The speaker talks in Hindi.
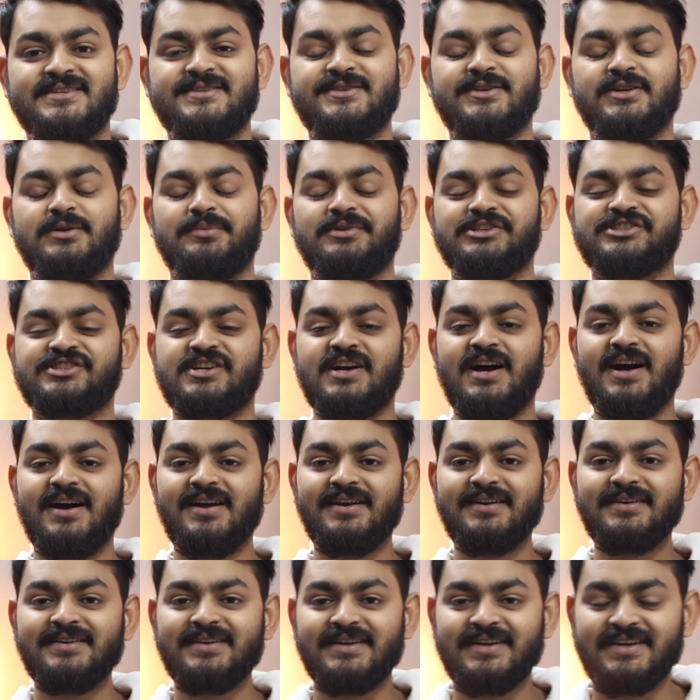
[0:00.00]
सो
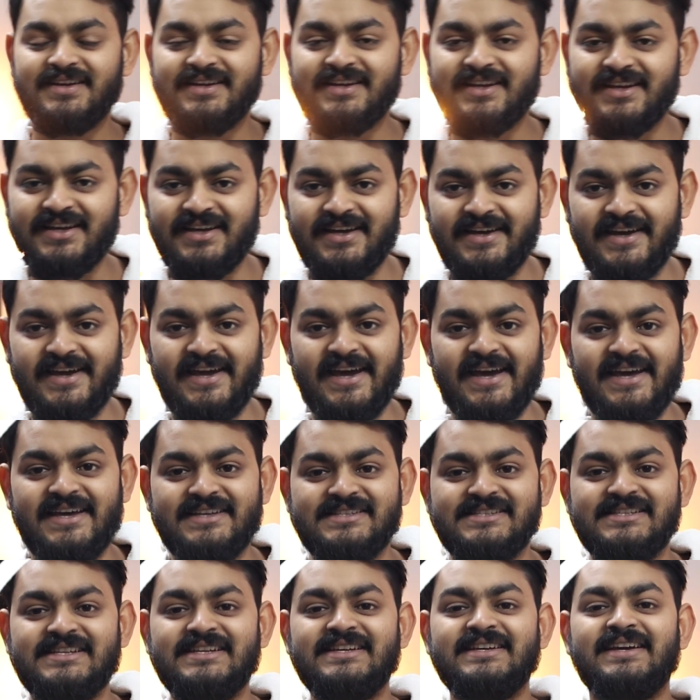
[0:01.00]
नमस्कार
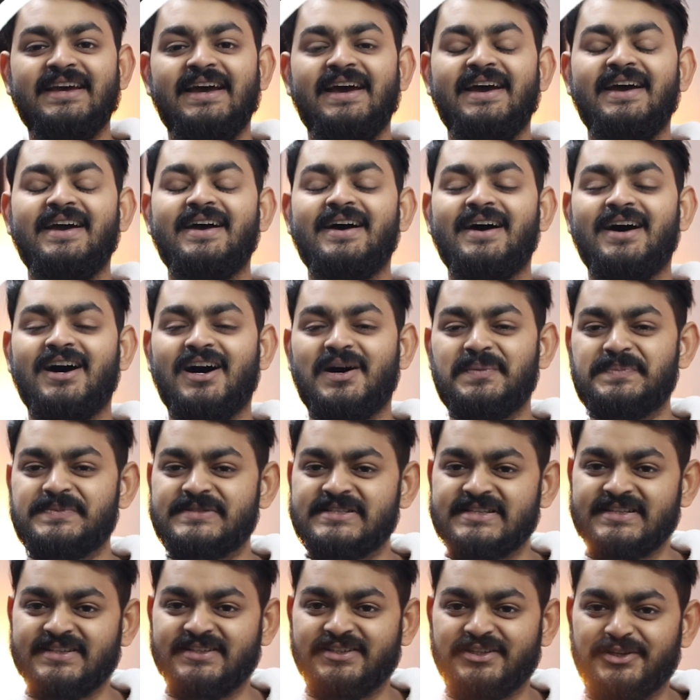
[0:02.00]
कैसे हैं आप
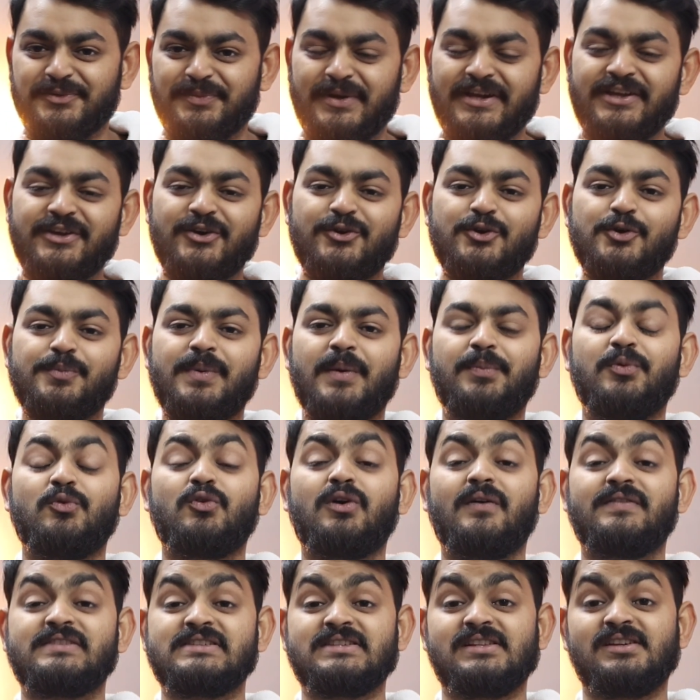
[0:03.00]
सब आई होप आप
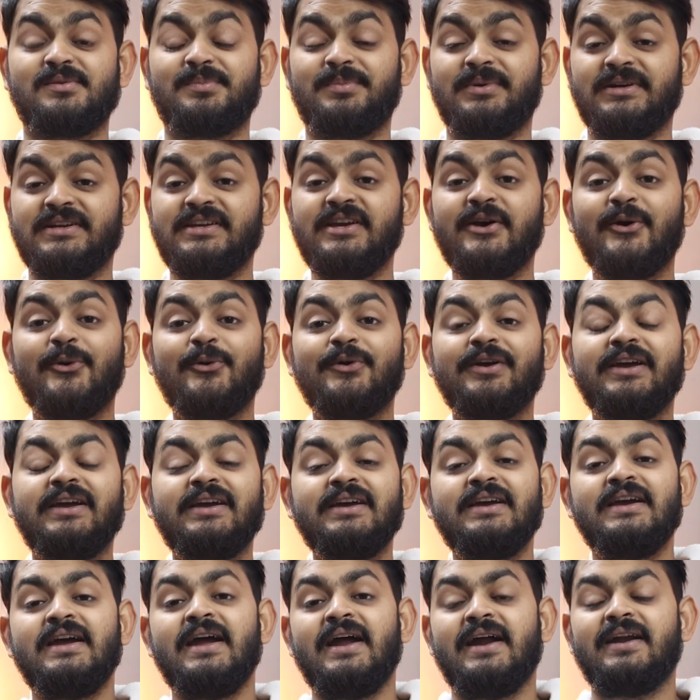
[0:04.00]
लोग काफ़ी ज़्यादा बढ़िया होंगे
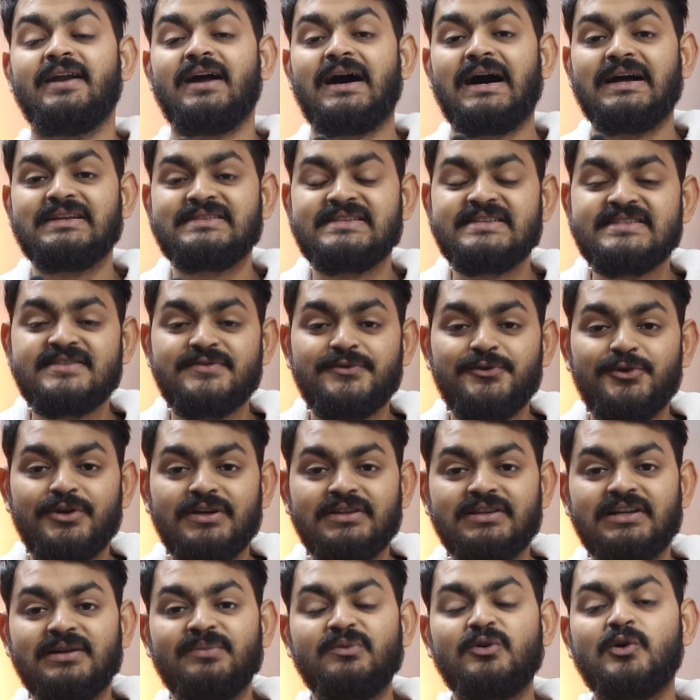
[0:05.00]
एंड आज की इस वीडियो
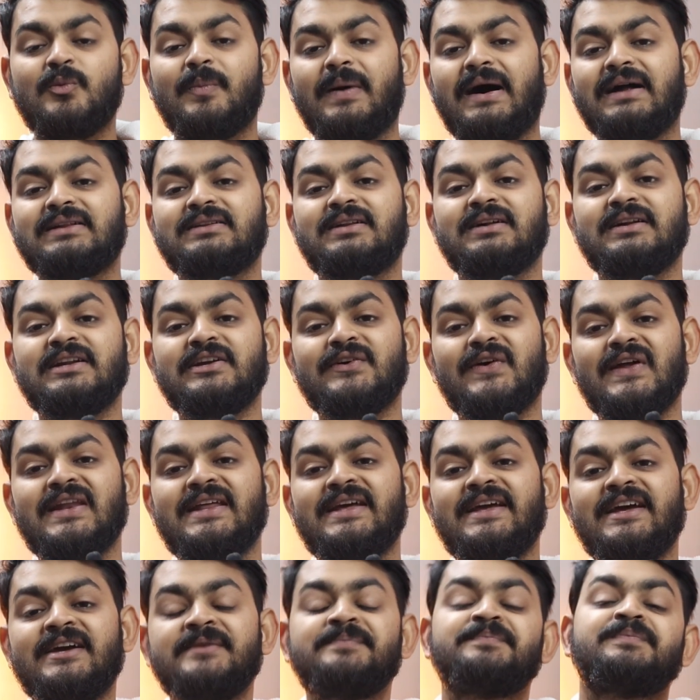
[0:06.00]
के अंदर हम लोग बात करने
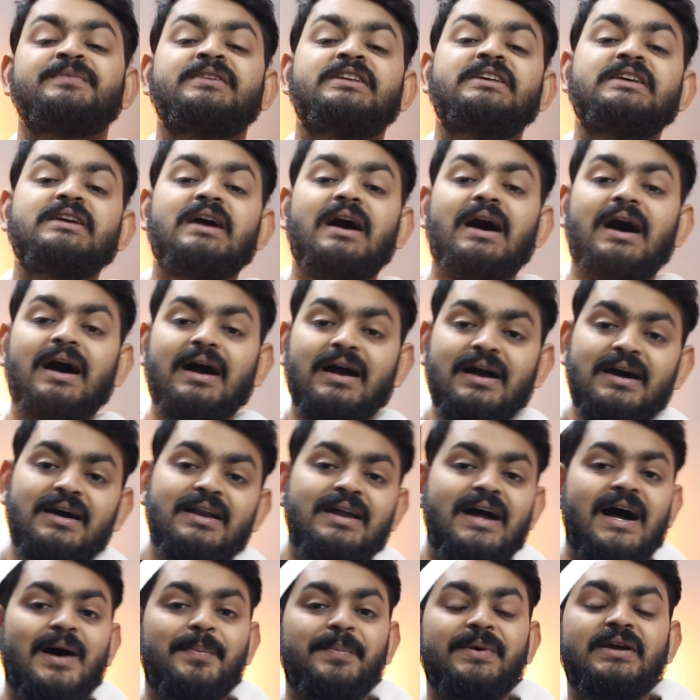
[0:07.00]
वाले हैं कि
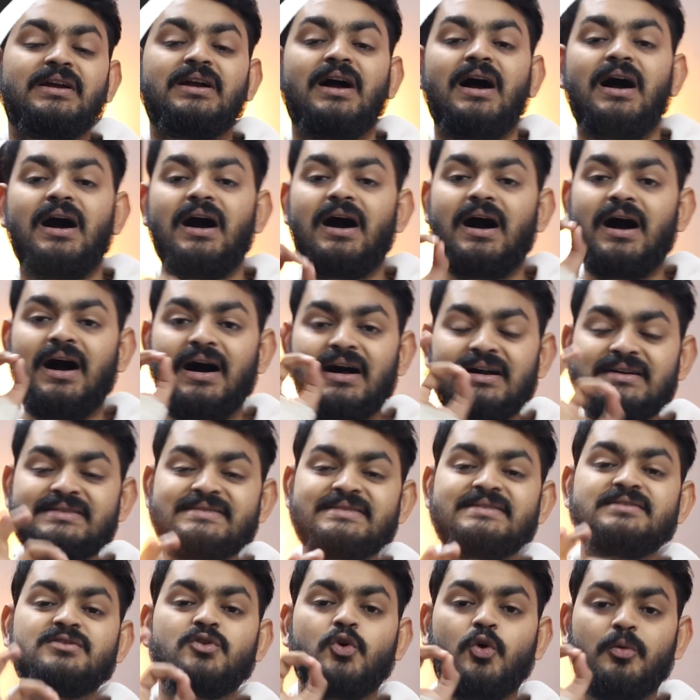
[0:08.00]
अगर आप एक
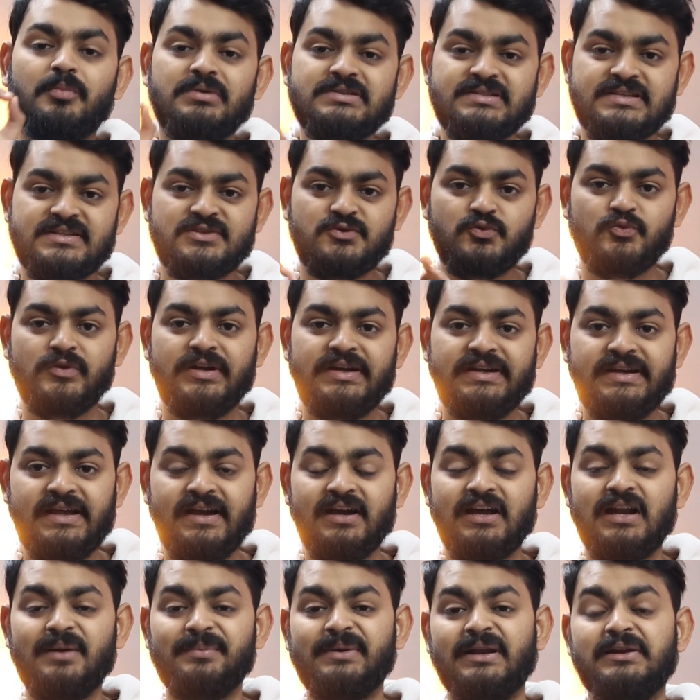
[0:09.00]
आर्ट्स एंड कॉमर्स से स्टूडेंट है
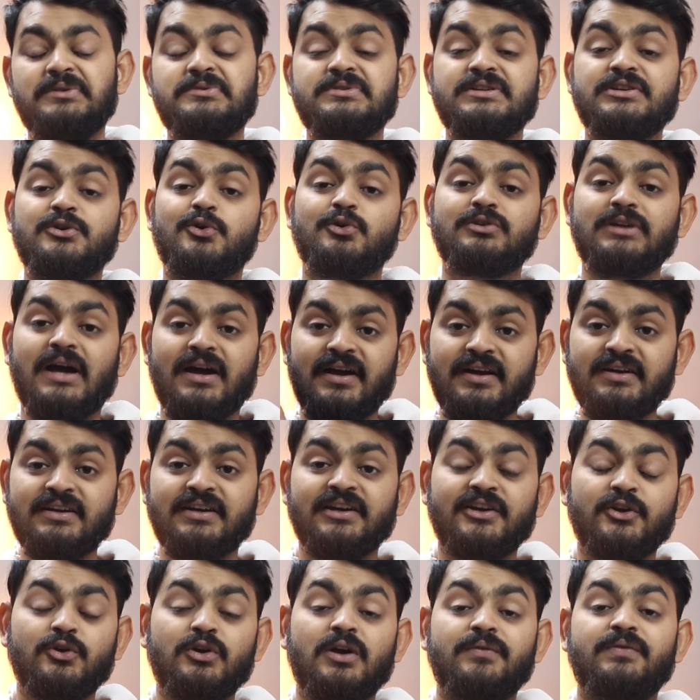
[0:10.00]
अगर आप डेली सिटी को टारगेट
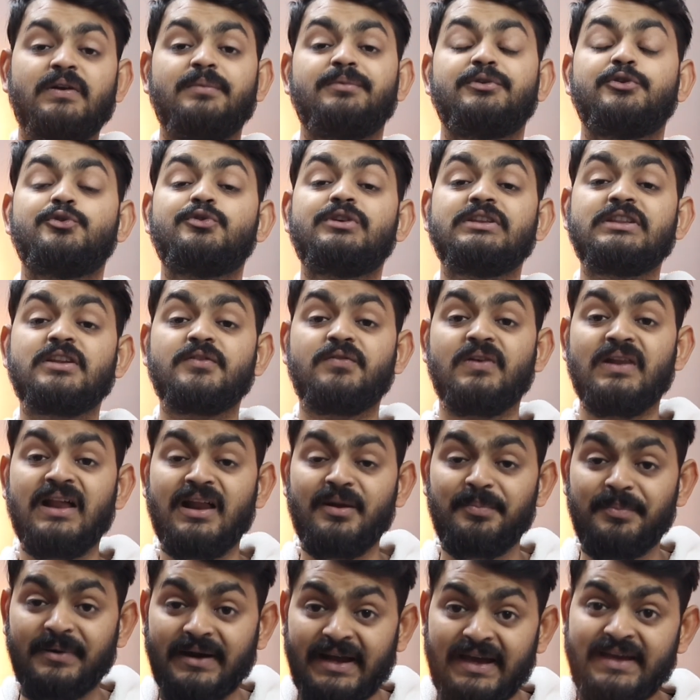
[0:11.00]
कर रहे हो या फिर आप ड्यू के अंदर
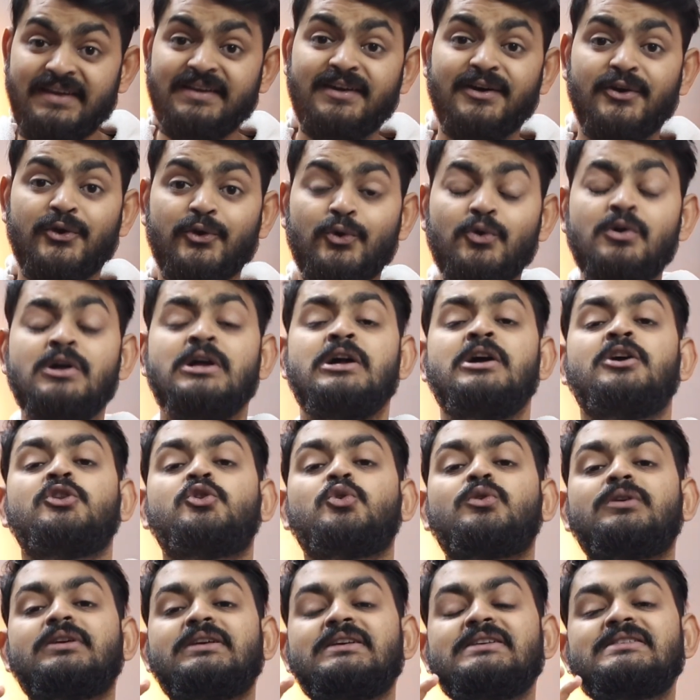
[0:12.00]
फिलहाल पढ़ाई कर रहे हो
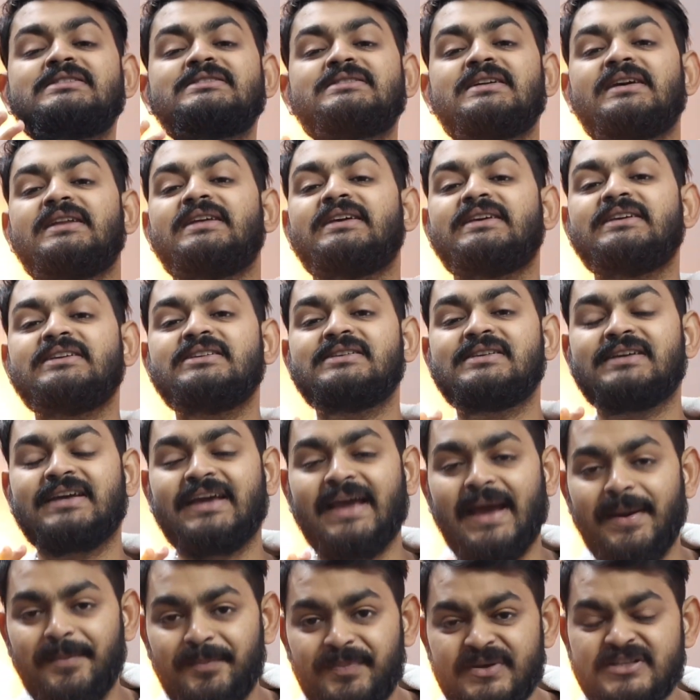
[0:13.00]
तो किस तरह की
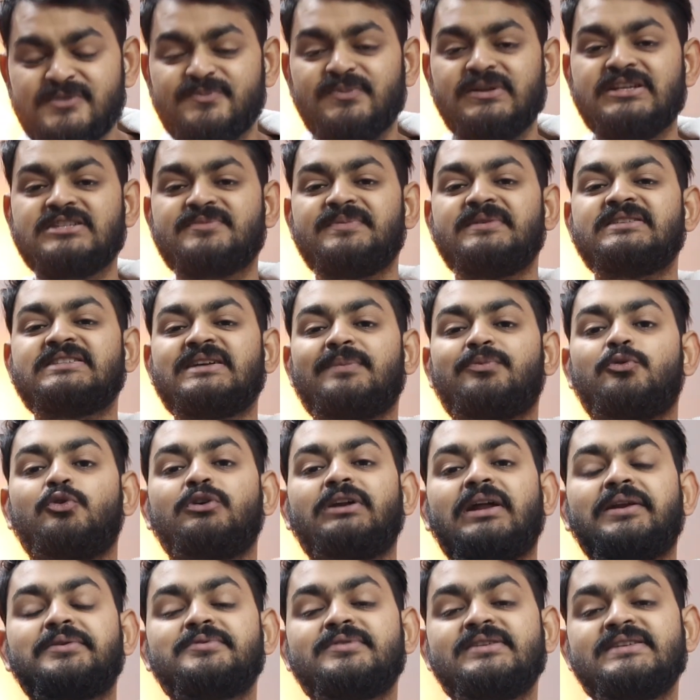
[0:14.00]
कैंपस प्लेसमेंट्स आपको
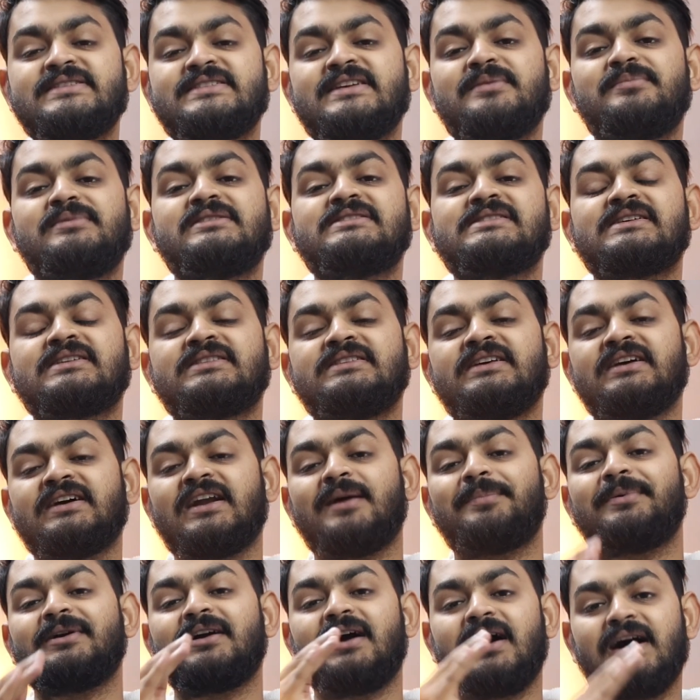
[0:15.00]
डेली सिटी से मिल सकती है
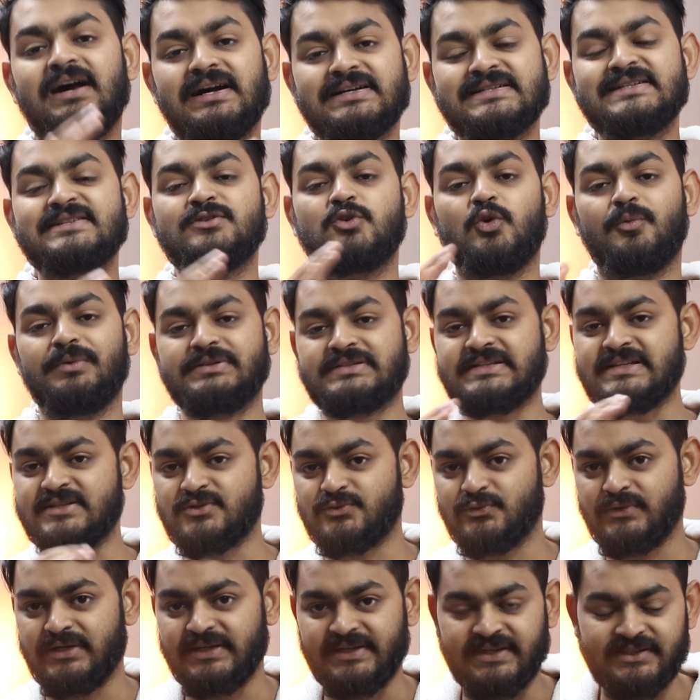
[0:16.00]
अगर आप एक आर्ट्स एंड कॉमर्स के
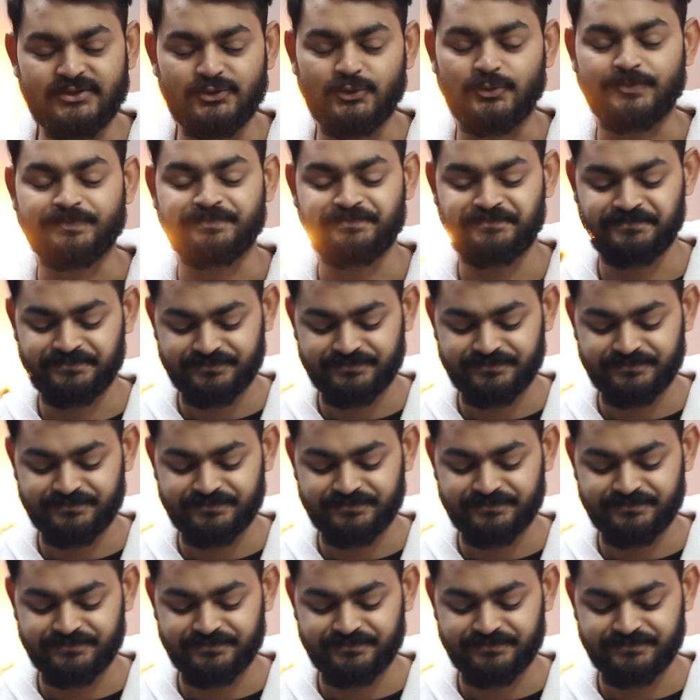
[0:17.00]
स्टूडेंट है तो